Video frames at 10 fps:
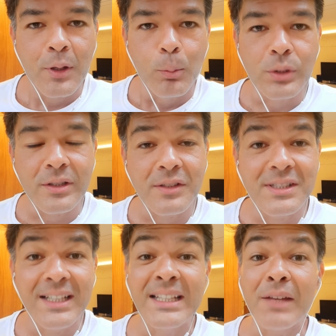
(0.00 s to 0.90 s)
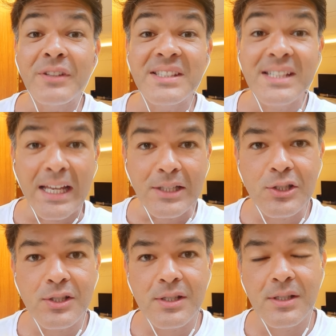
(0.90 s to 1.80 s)
Muitas vezes ele é
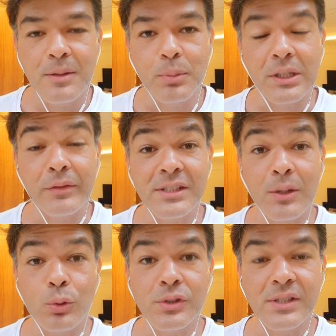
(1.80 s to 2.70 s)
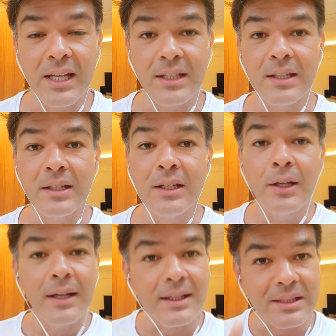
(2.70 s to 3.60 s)
ineficiente, porque você consegue
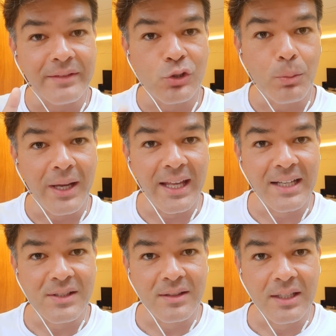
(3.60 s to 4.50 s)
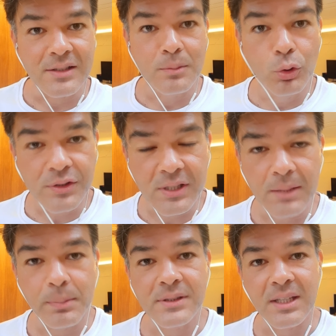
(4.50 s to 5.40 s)
através de uma regra de três muito
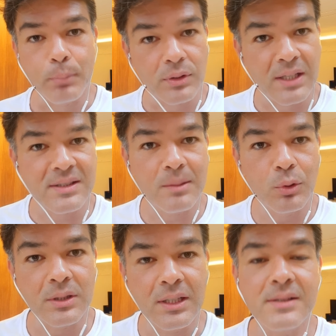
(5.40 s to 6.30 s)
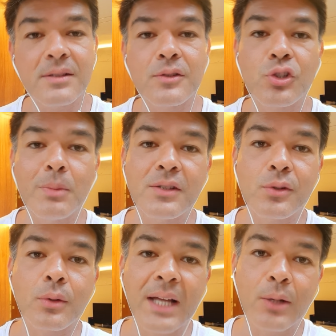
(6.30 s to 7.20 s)
simples, que é potência motriz,
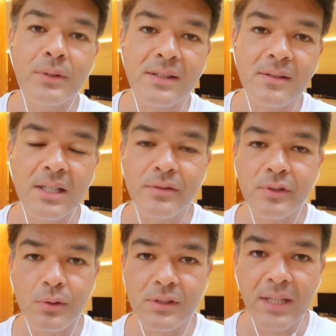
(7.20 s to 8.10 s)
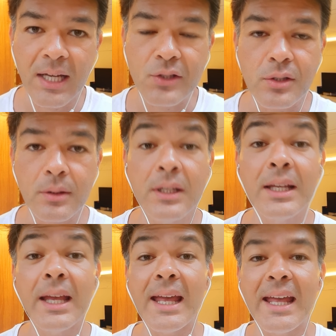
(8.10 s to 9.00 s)
dimensional, densidade e viscosidade,
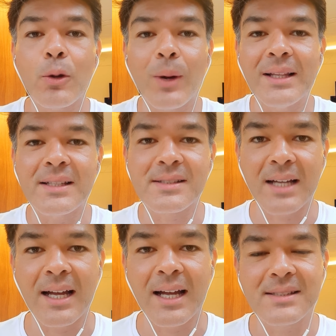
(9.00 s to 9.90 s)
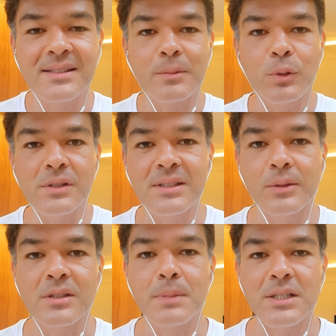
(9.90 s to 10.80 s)
equalizar a distribuição
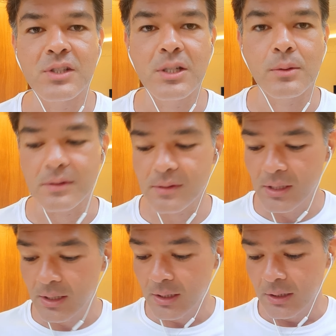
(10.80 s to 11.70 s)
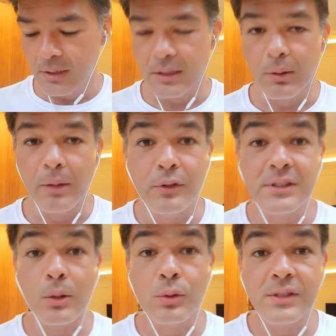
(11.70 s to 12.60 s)
das partículas. Então aí
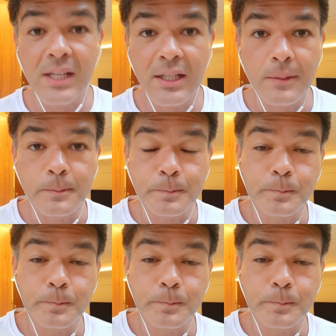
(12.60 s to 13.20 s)
você consegue